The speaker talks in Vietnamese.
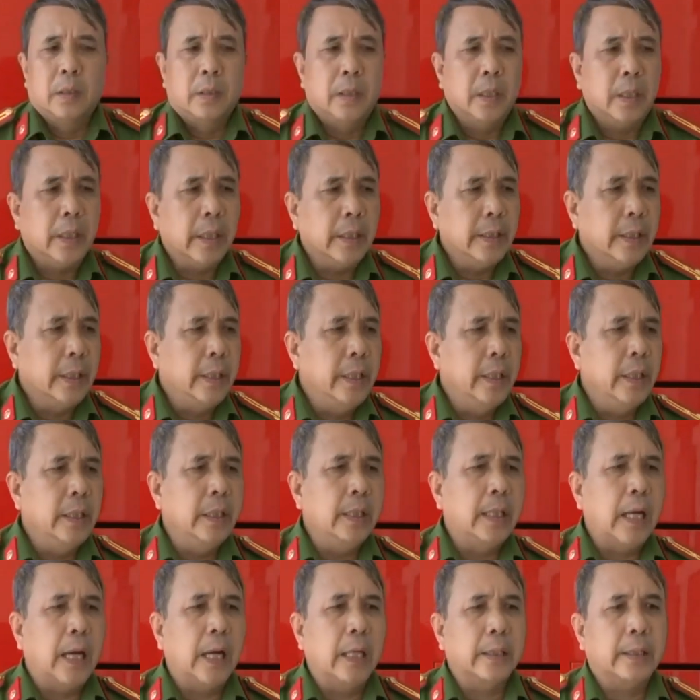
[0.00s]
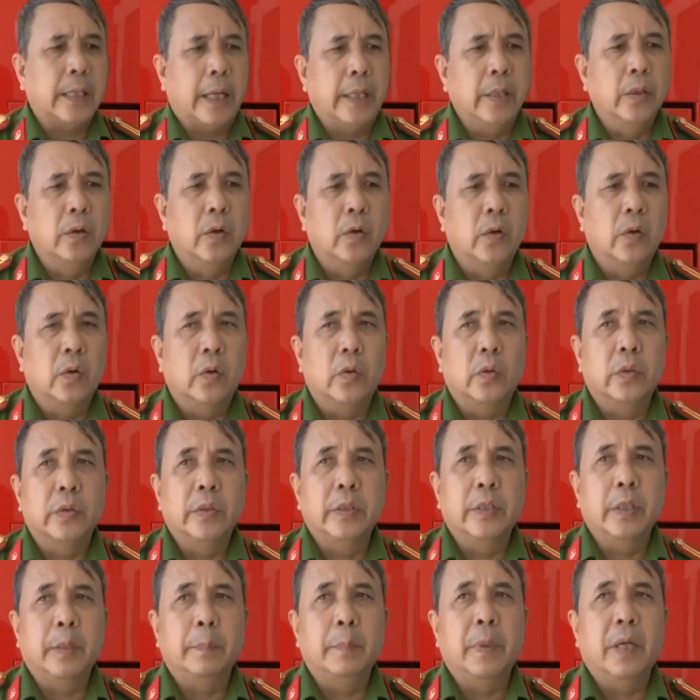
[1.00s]
Trước cái tình hình cháy nổ
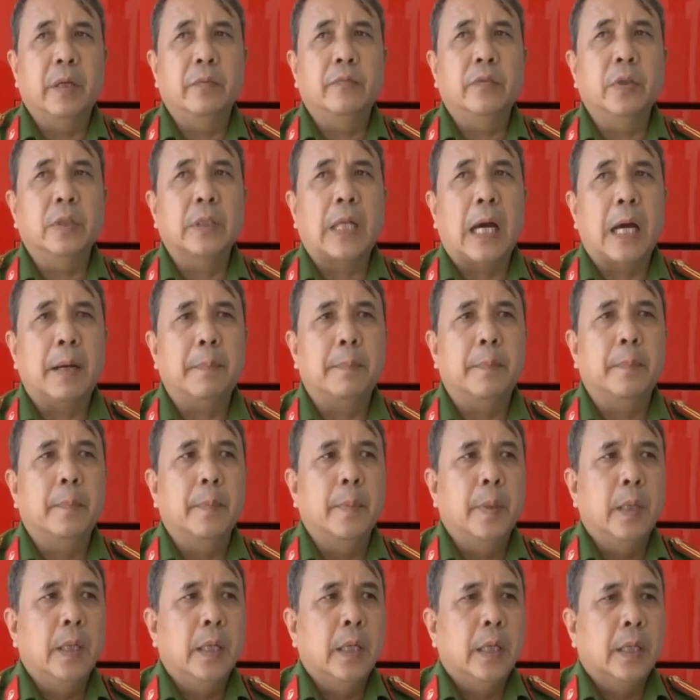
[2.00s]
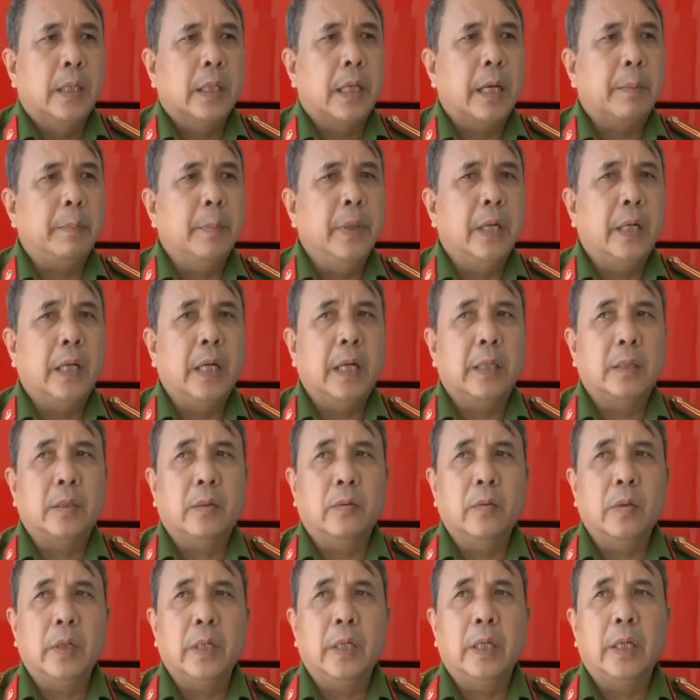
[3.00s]
diễn biến phức tạp, đặc biệt là
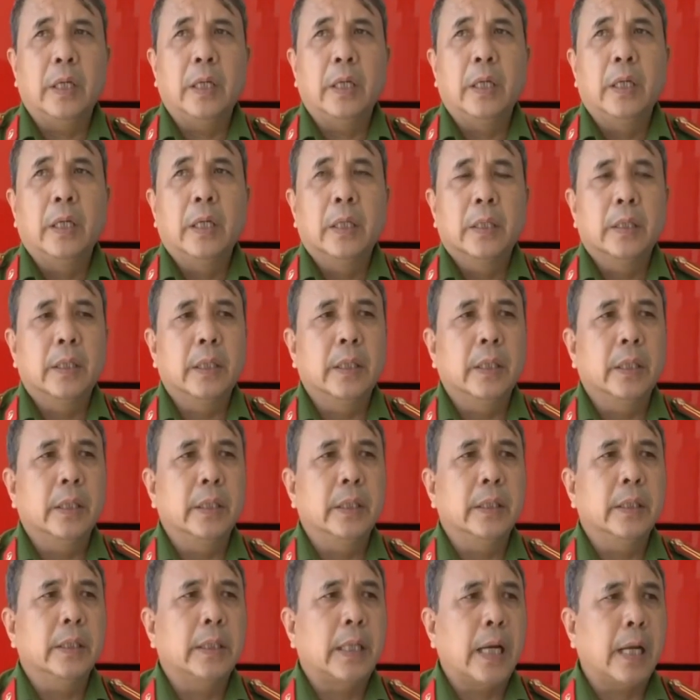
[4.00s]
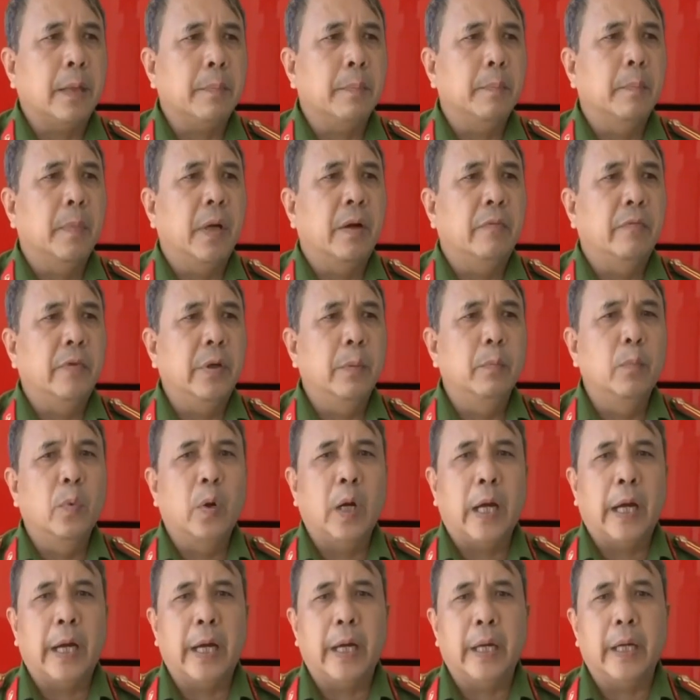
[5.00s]
trong cái thời khắc mà về
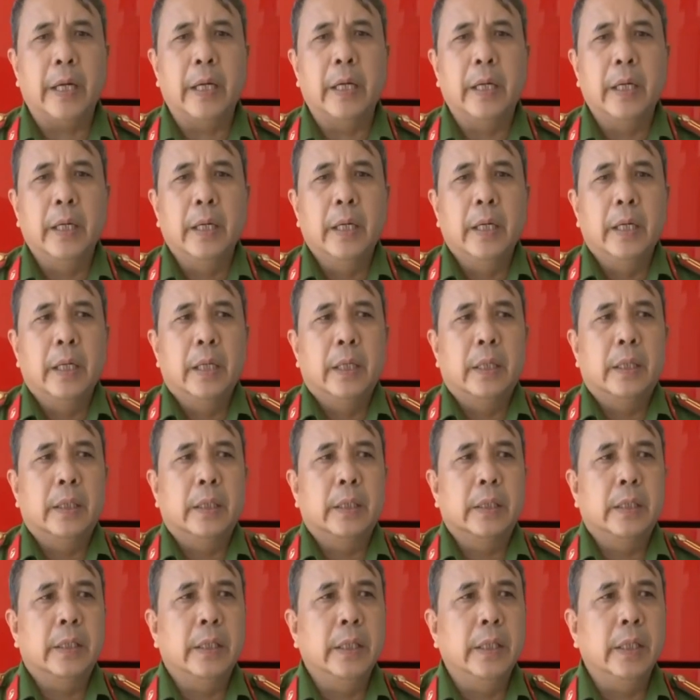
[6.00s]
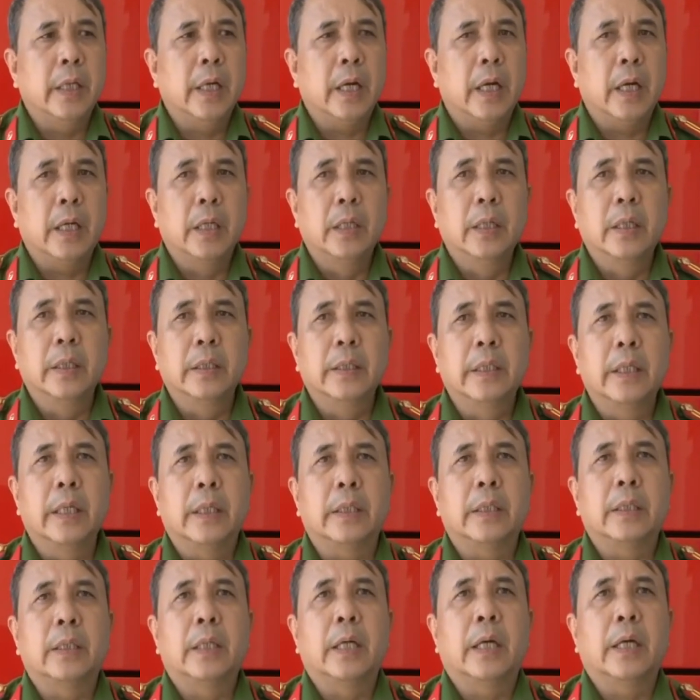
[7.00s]
mùa hè, khi lượng
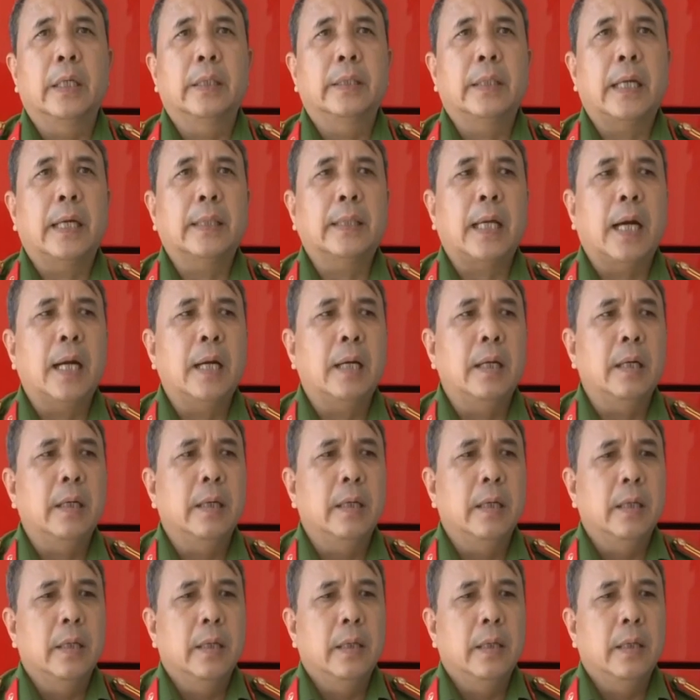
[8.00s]
nhiệt gia tăng